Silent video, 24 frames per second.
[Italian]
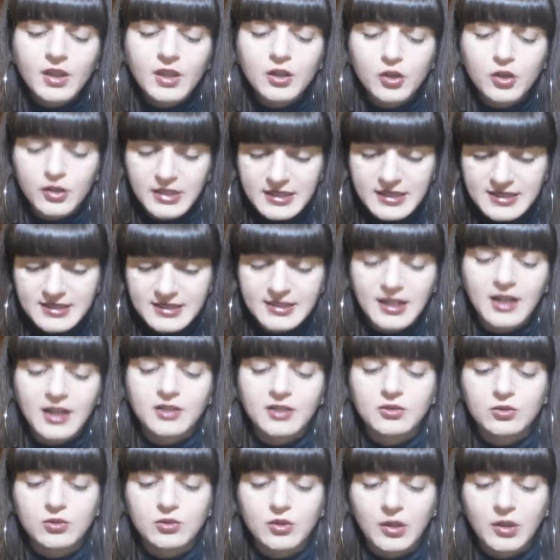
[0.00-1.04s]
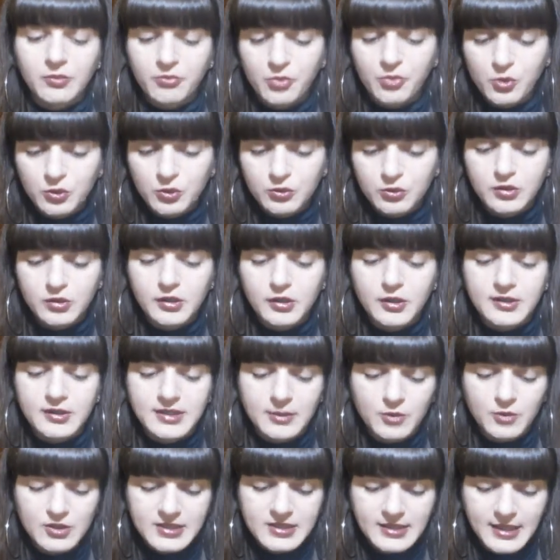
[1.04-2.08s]
con estratto appunto di rosa
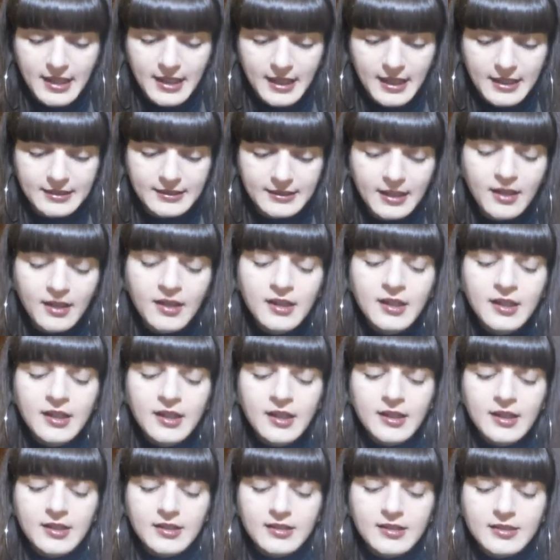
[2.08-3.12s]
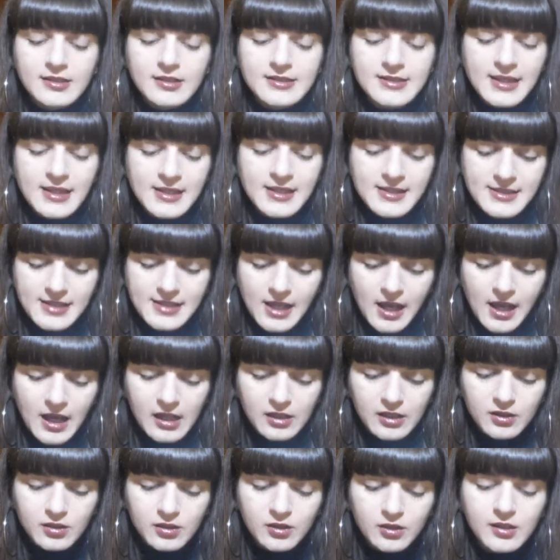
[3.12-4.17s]
moscheta, eh, senza
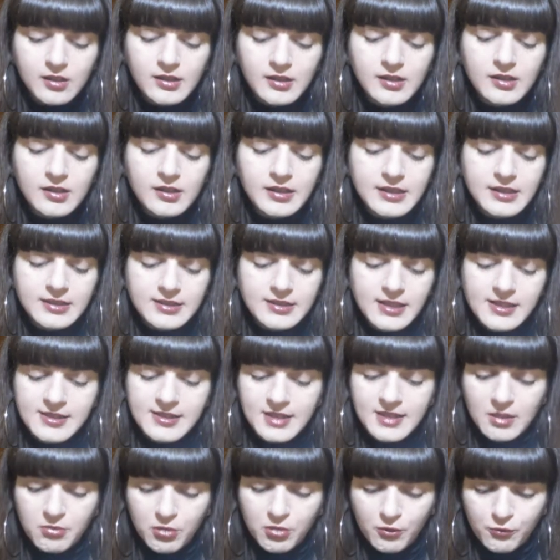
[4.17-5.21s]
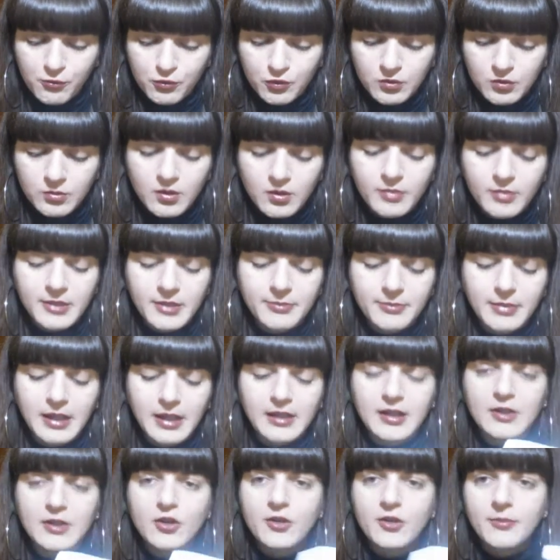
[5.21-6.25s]
alcol e senza profumo per
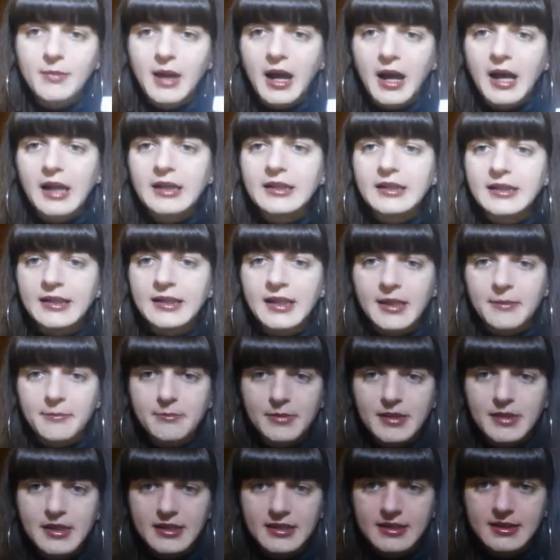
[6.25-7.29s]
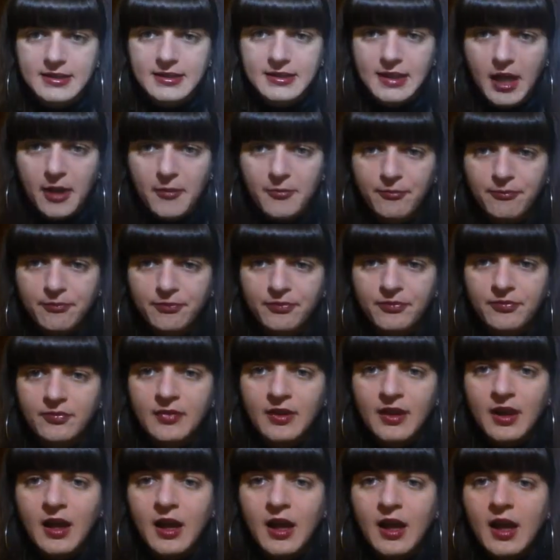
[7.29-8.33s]
pelli normali e miste.
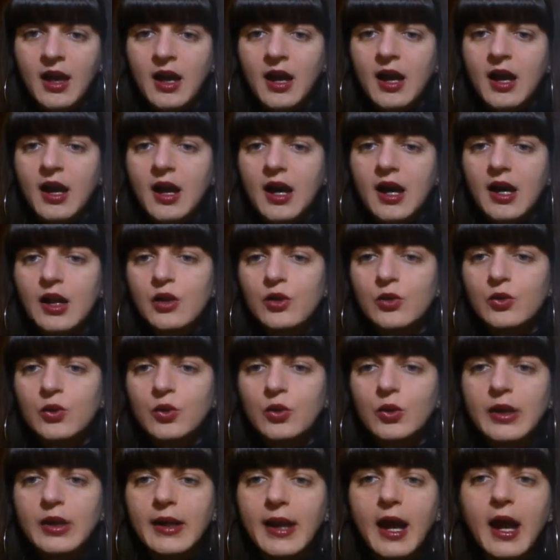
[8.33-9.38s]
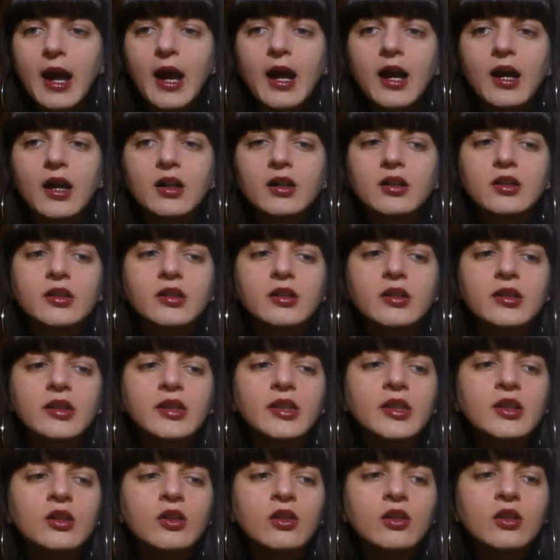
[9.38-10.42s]
Allora, eh,
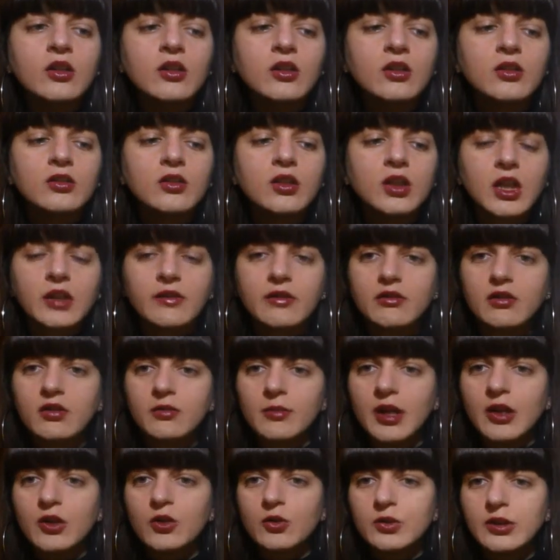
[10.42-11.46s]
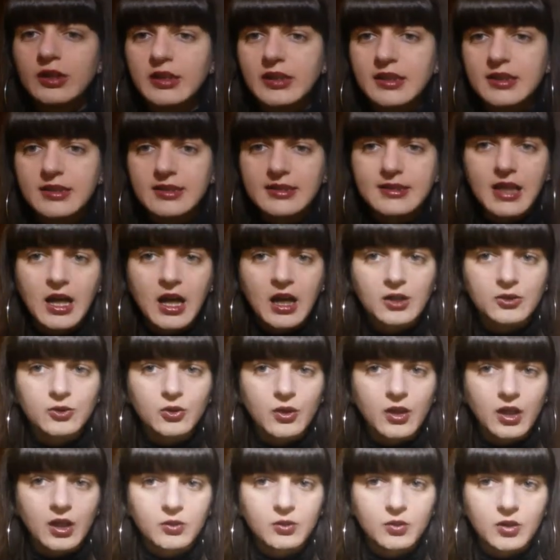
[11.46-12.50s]
io non avevo mai
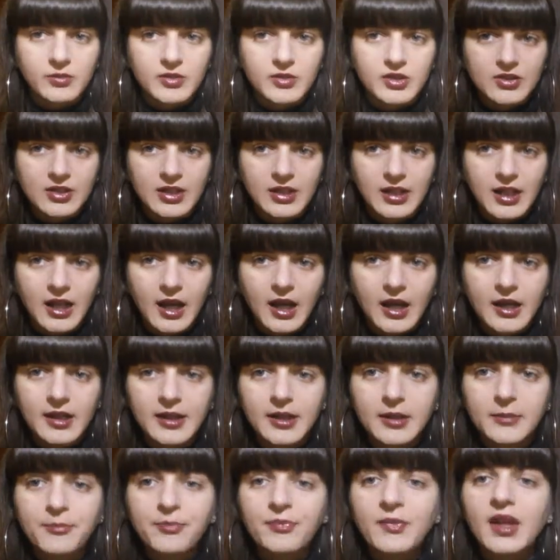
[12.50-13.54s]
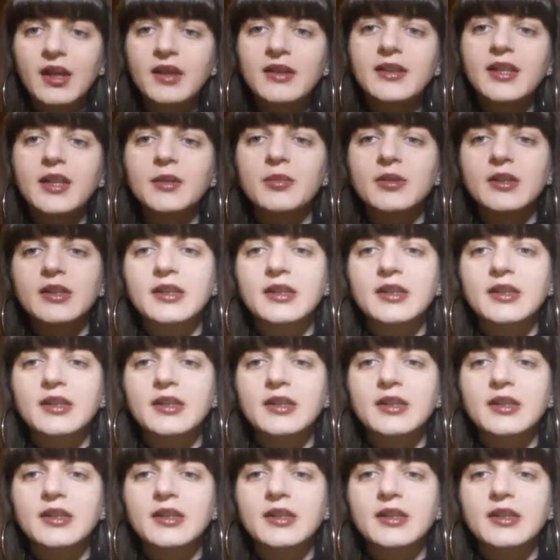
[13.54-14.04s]
utilizzato l'acqua micellare, anche